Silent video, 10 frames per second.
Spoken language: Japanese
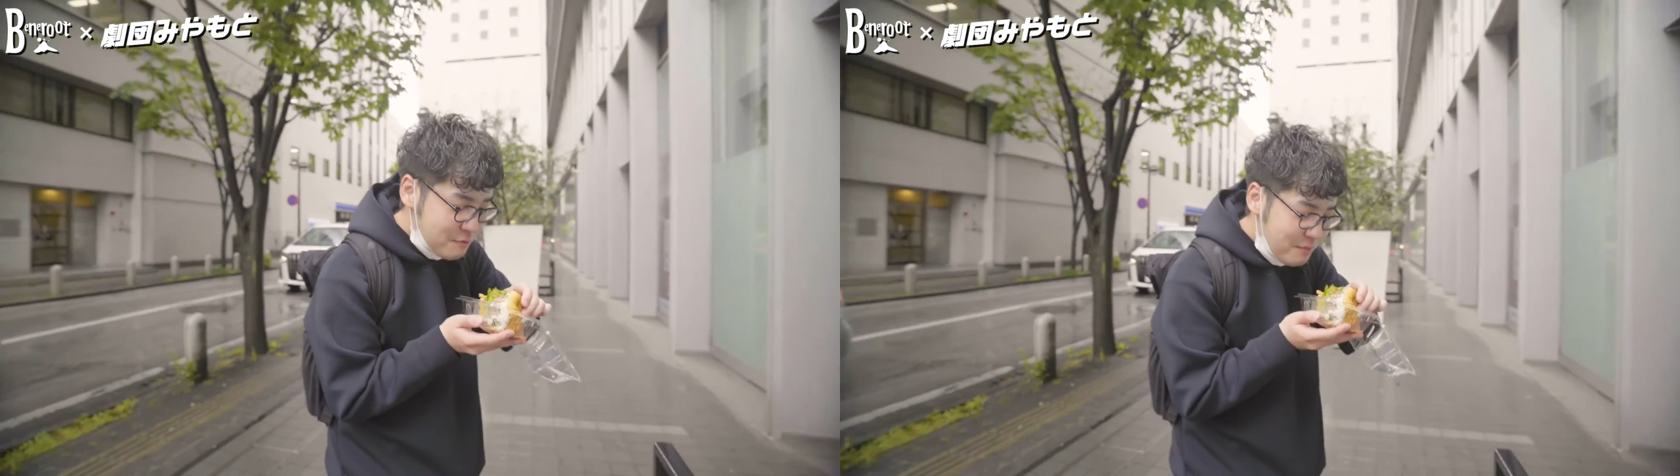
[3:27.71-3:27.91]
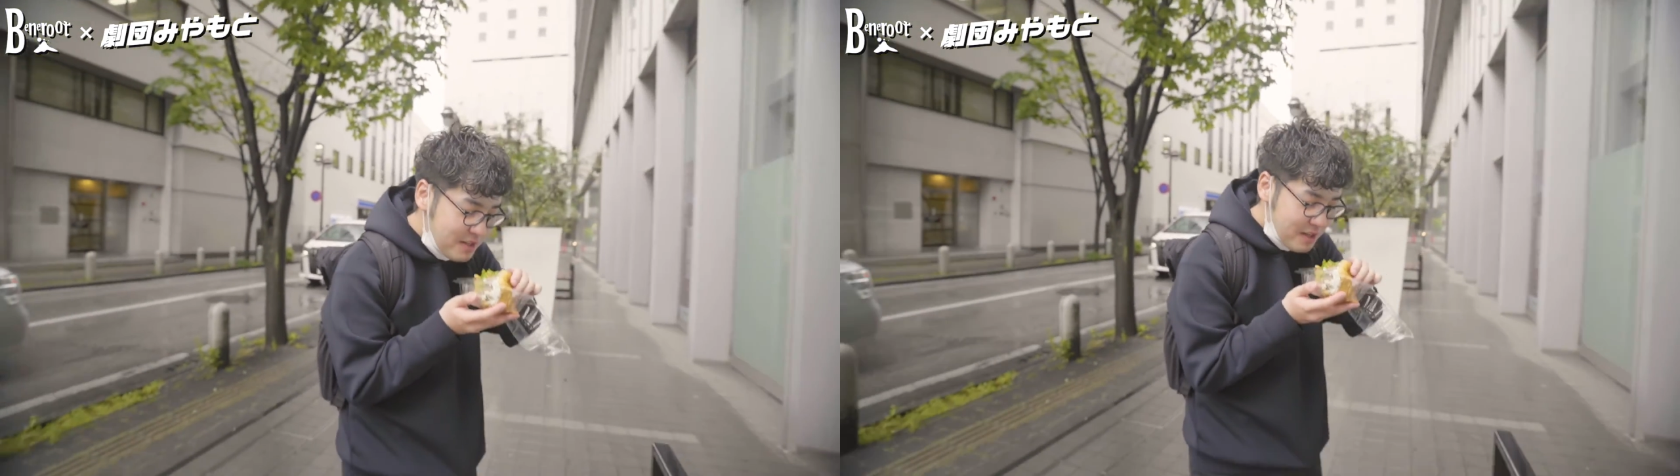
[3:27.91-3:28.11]

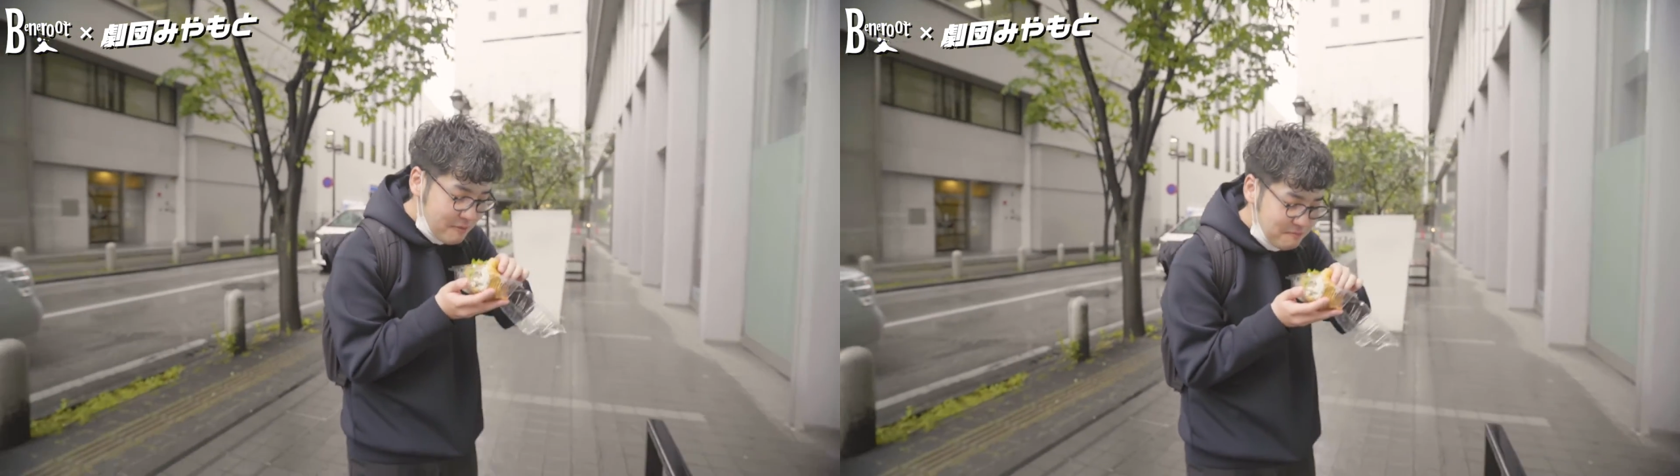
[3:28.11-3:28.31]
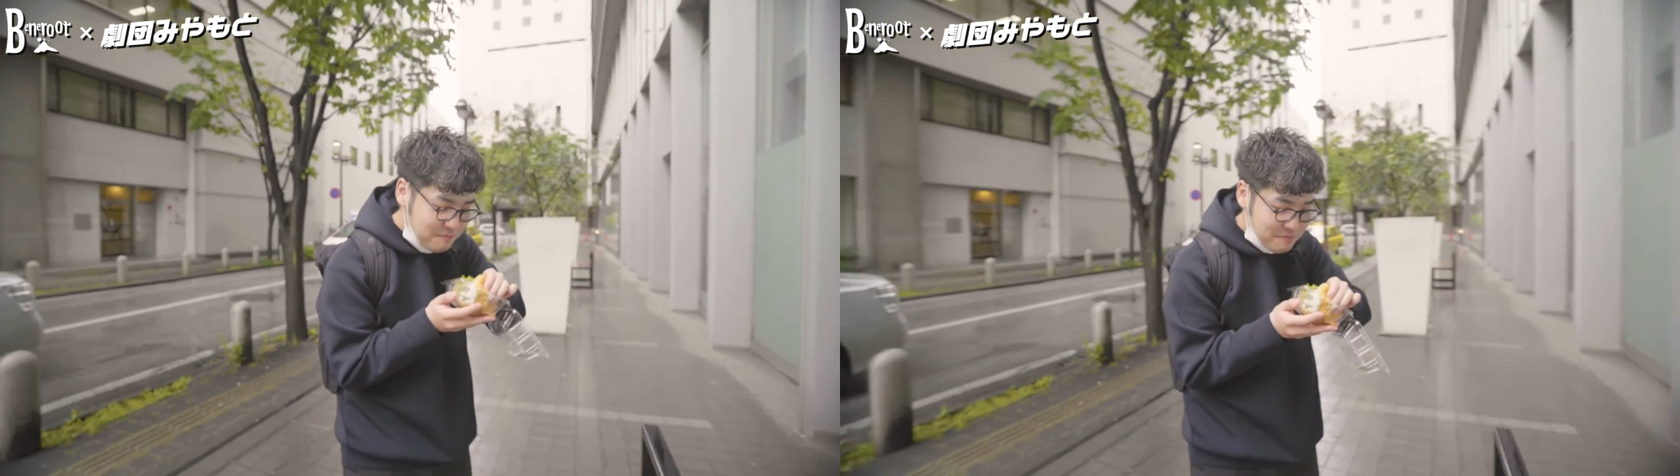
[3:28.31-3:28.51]
うまいな
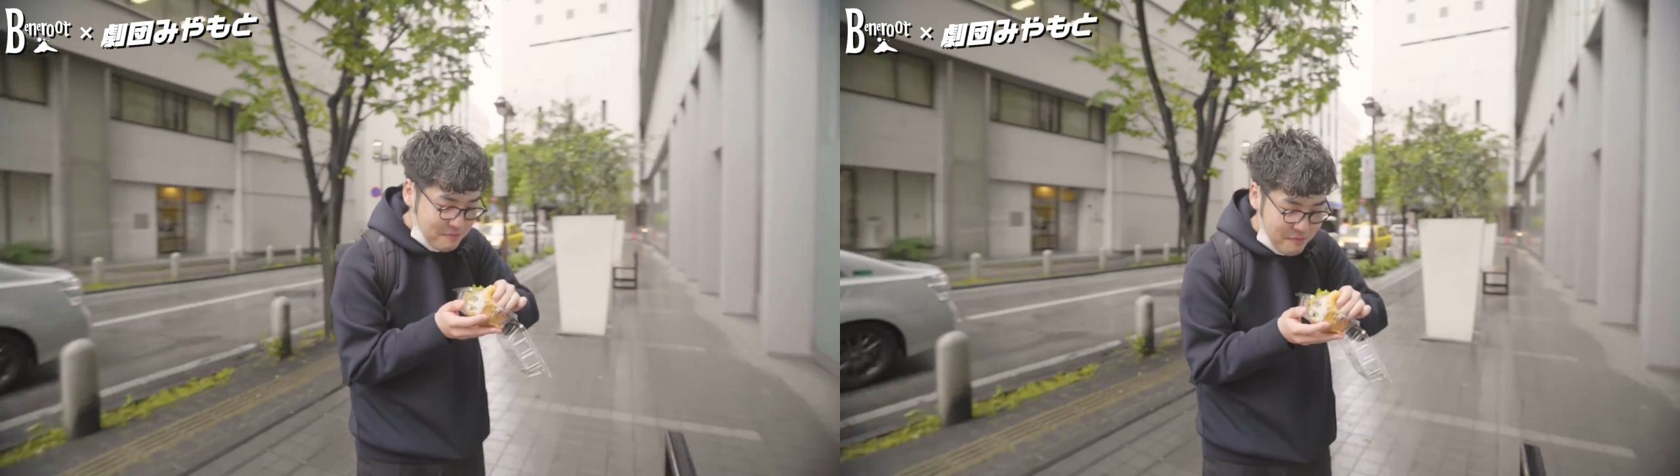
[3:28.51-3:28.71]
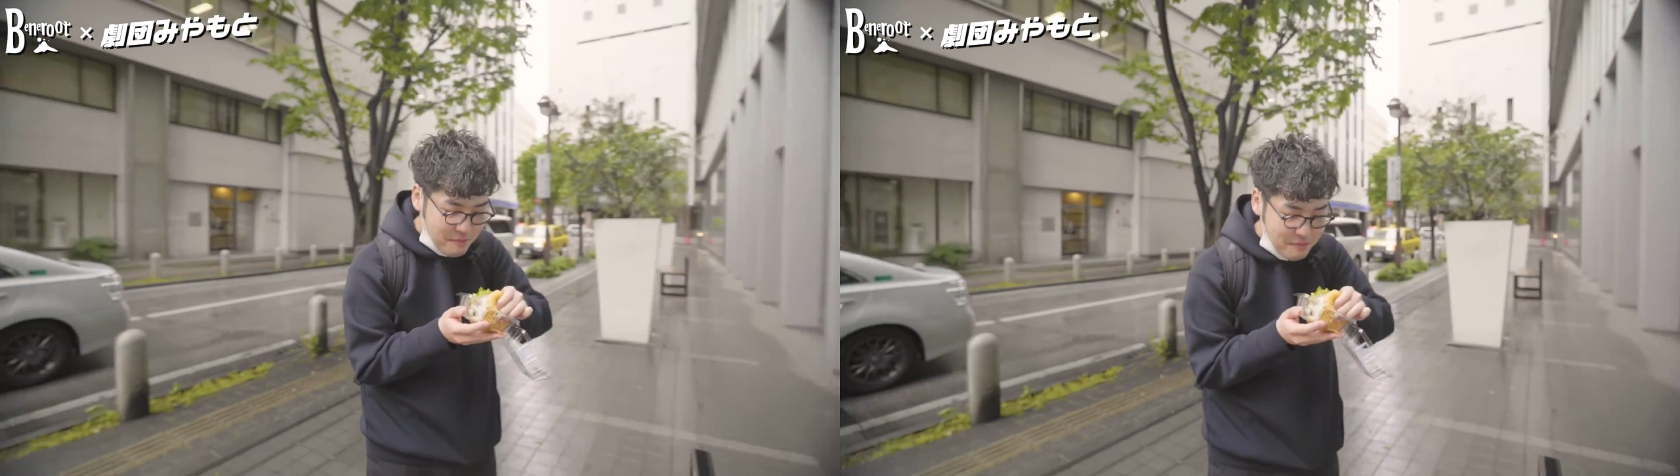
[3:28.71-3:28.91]

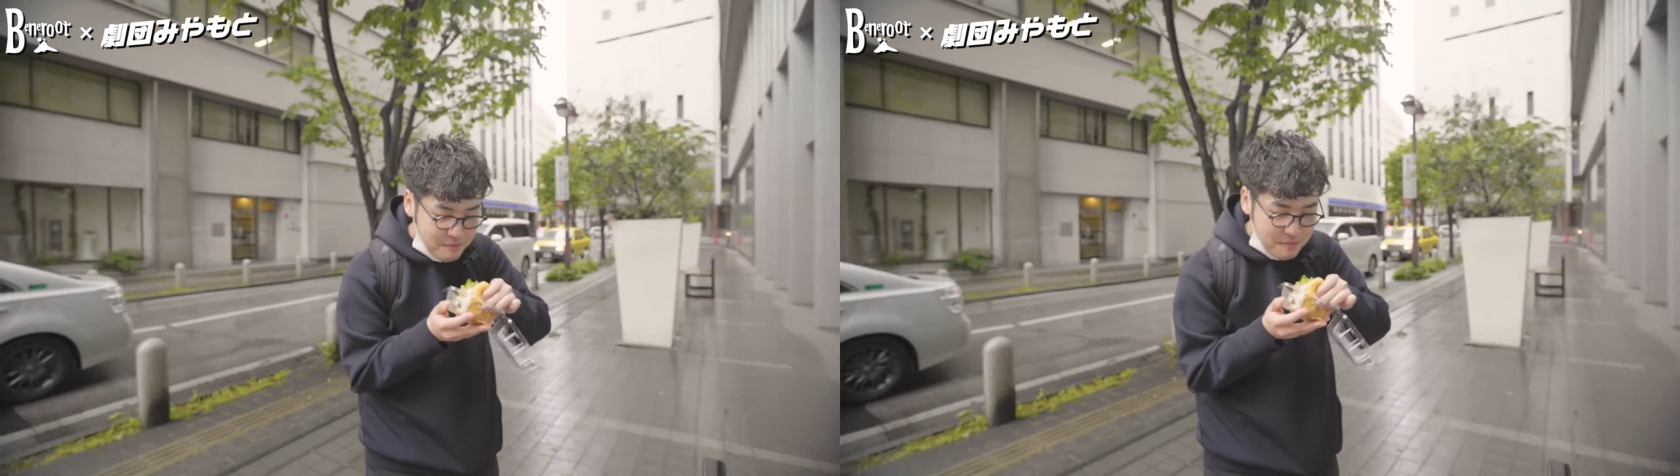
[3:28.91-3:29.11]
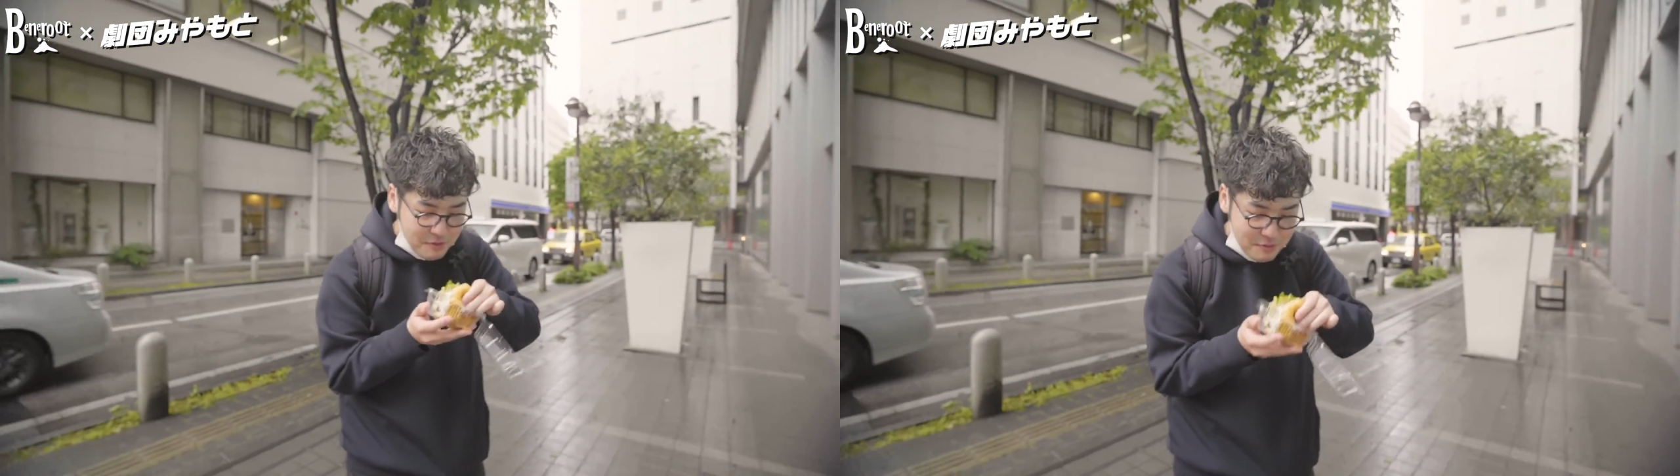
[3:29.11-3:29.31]

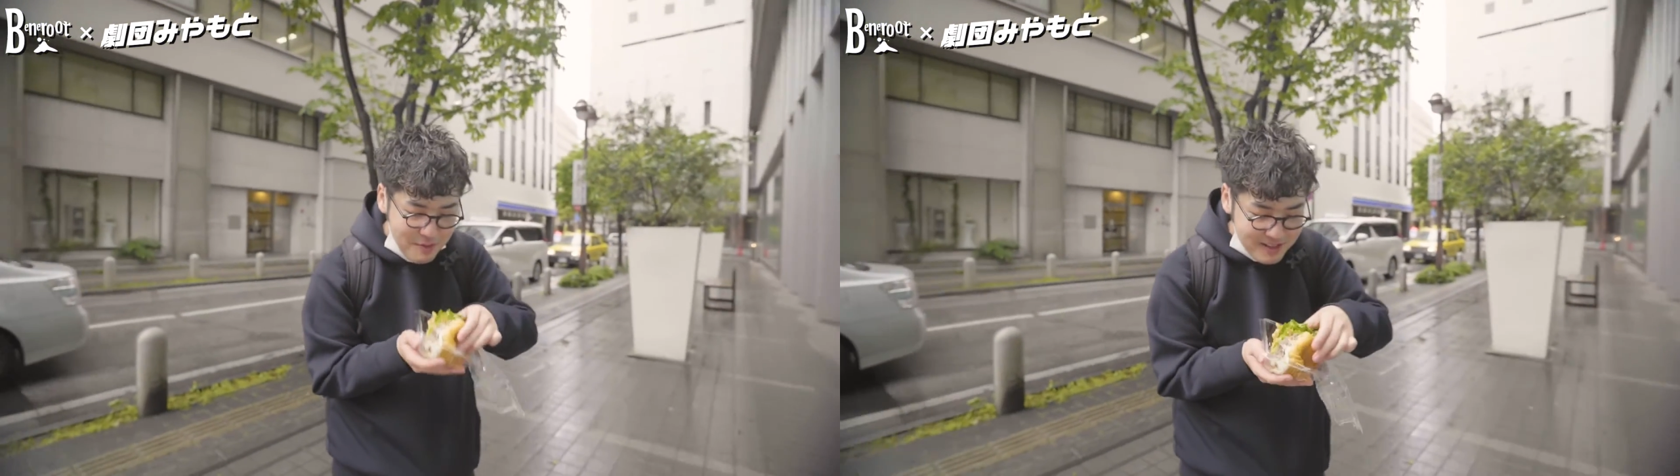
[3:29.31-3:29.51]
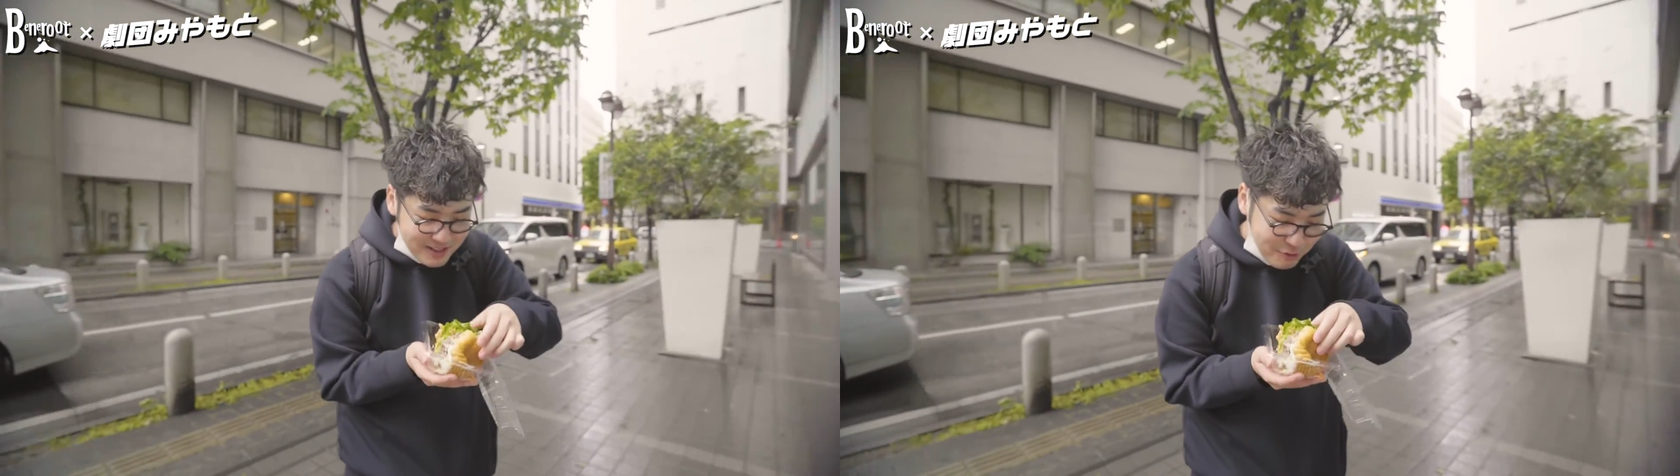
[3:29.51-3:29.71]
う
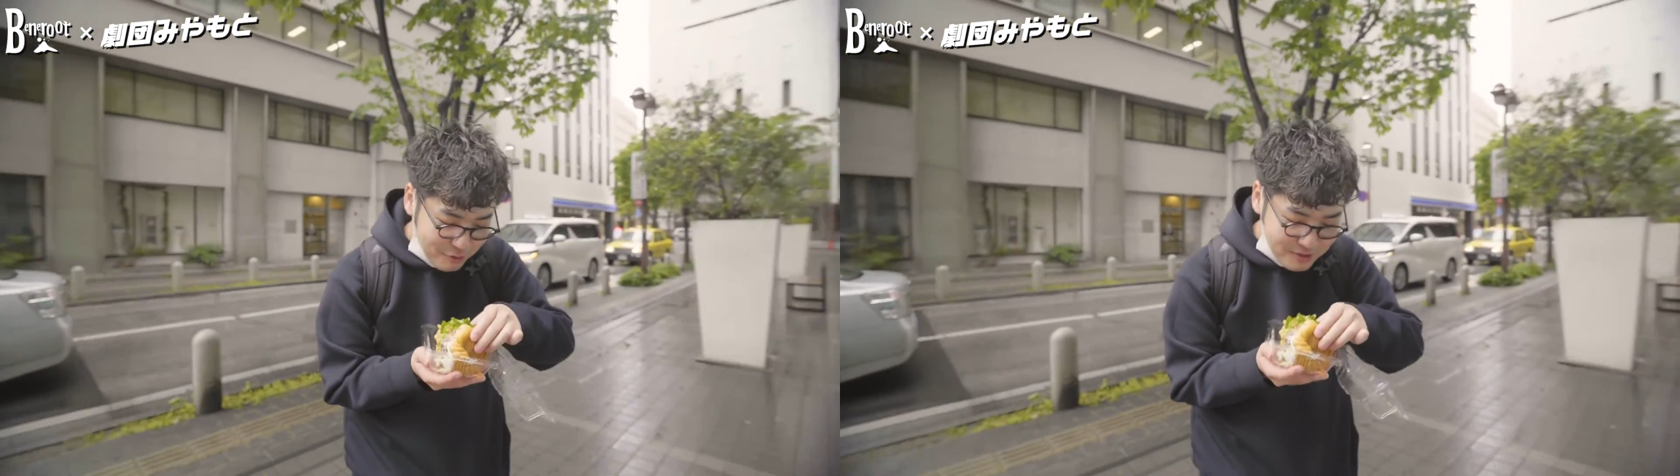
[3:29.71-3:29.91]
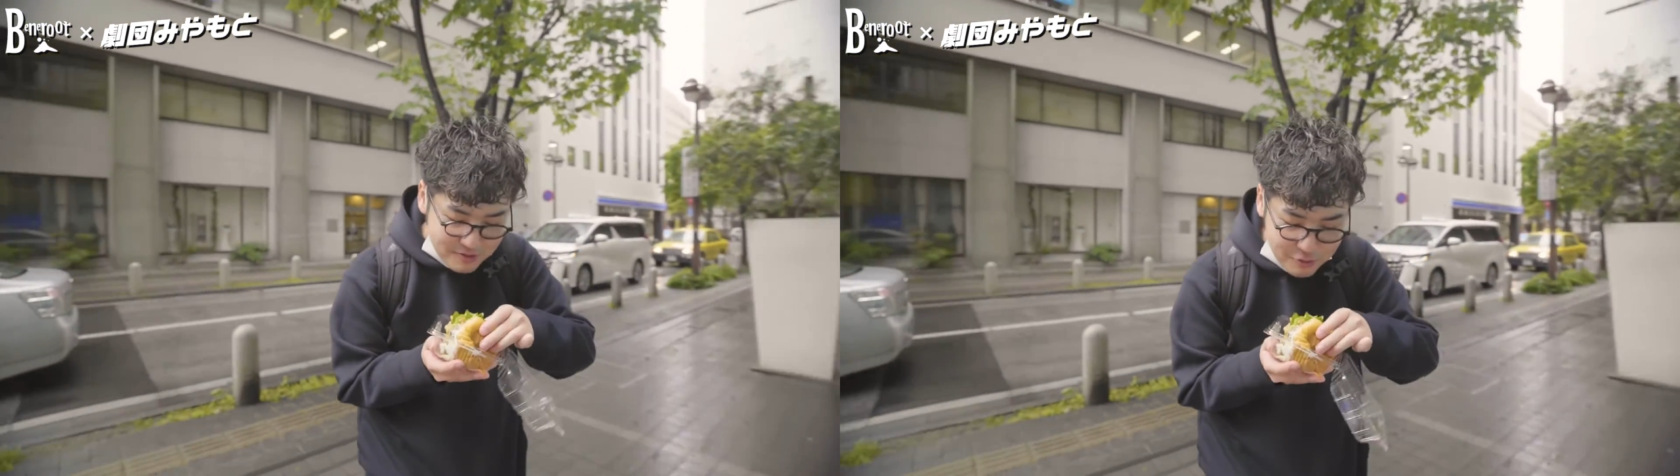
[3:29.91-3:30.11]
まいけどこ